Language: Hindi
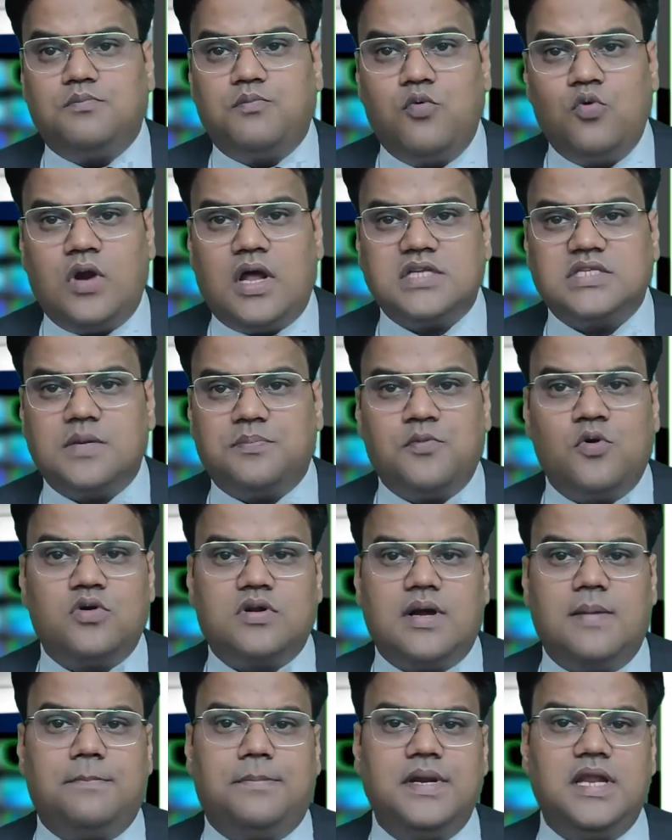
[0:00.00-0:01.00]
पूरा सपोर्ट
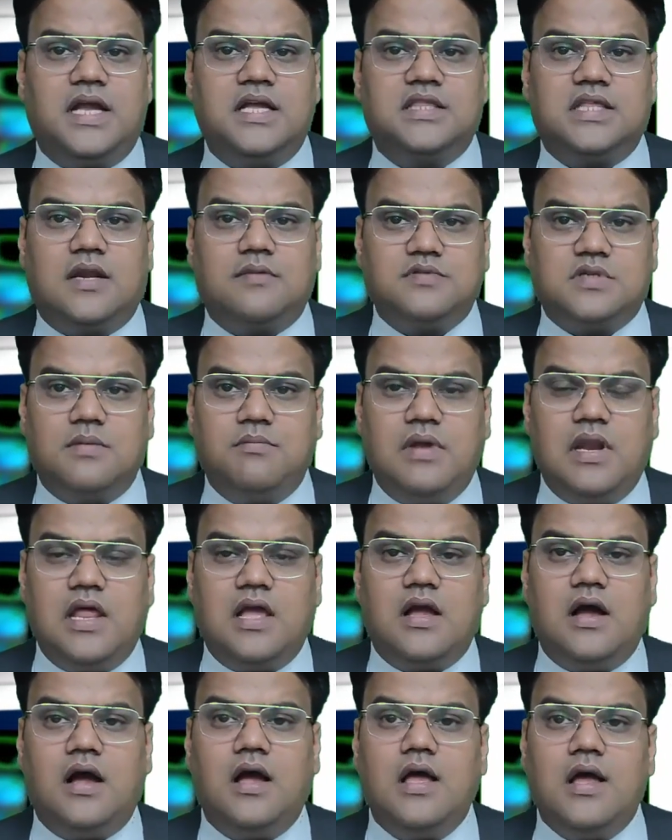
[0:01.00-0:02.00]
कंपनी की तरफ से
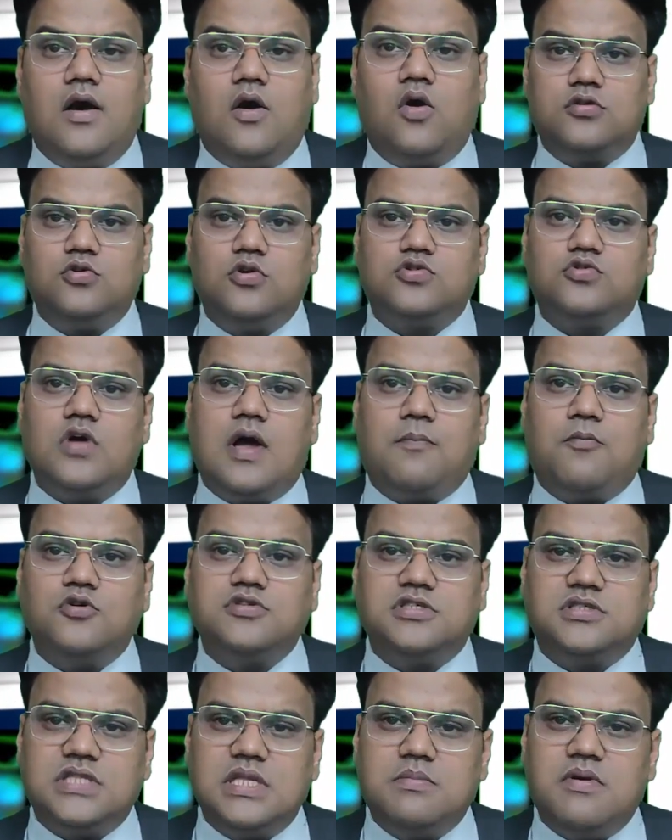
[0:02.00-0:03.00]
मिलेगा और दोस्तों आपको
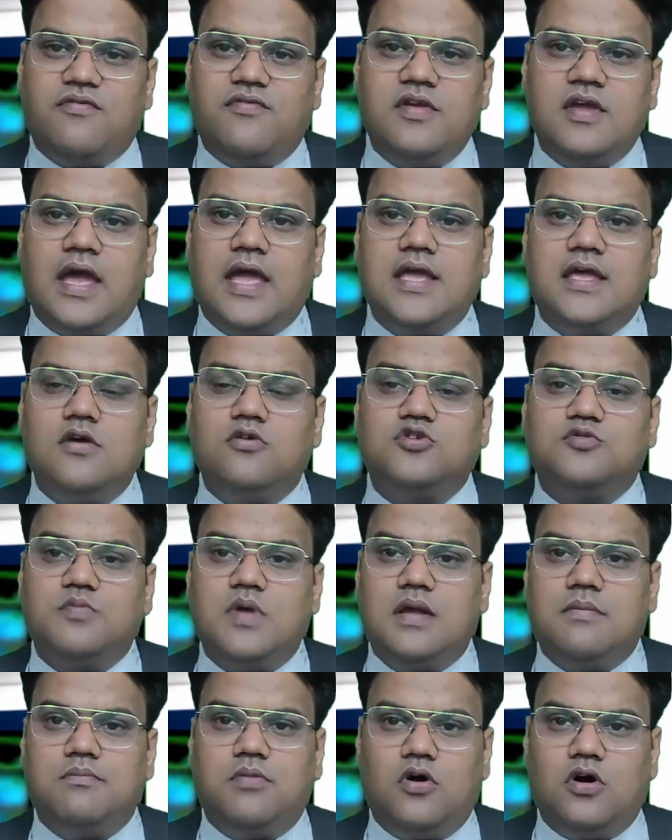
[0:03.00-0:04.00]
जितनी भी फी आएगी
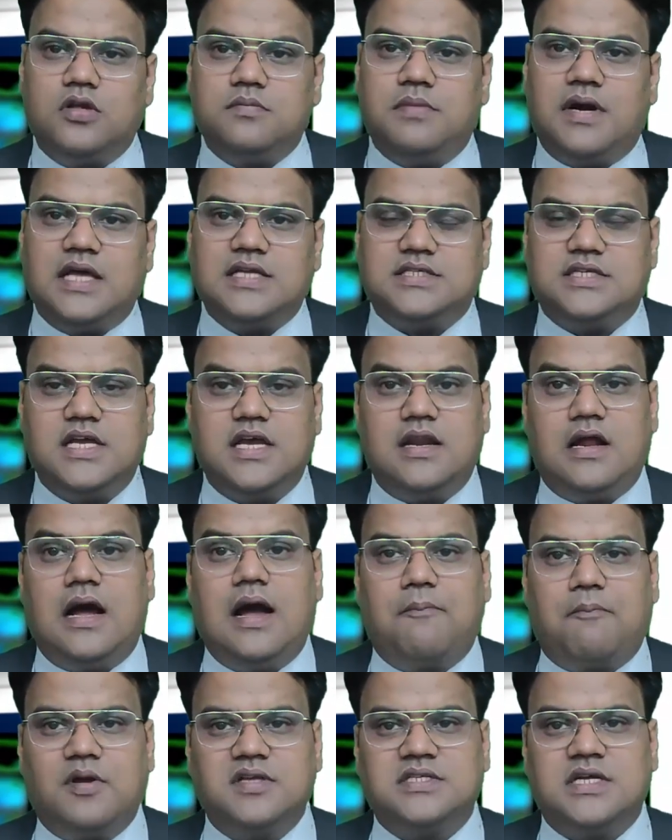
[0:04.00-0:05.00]
उसमें एक बहुत बड़ा शेयर
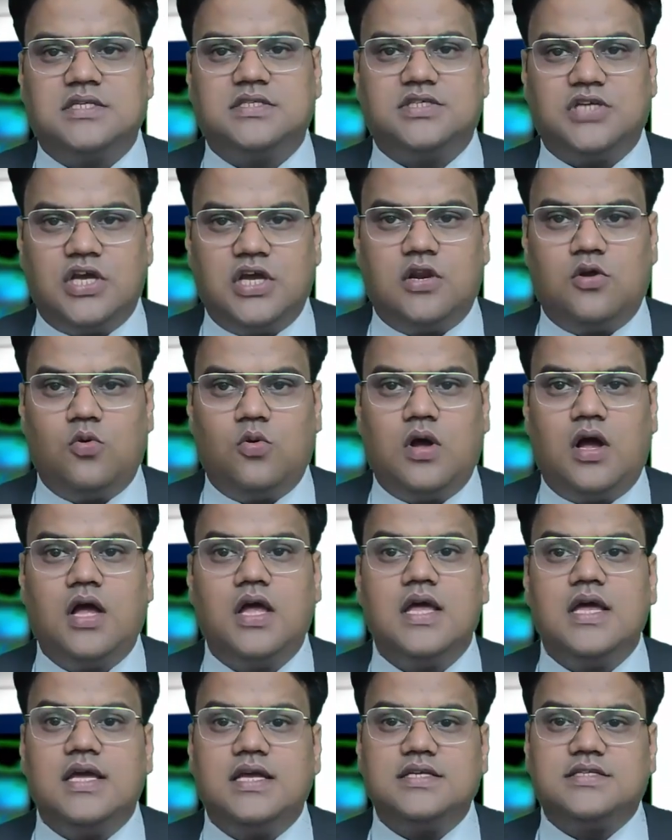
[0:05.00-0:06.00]
आपके साथ शेयर होगा
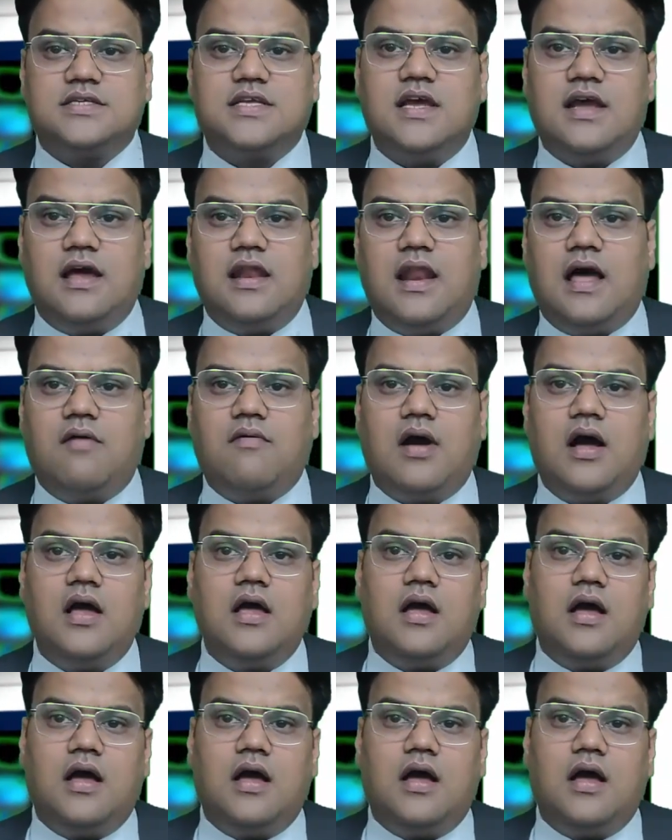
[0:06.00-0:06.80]
इसके अलावा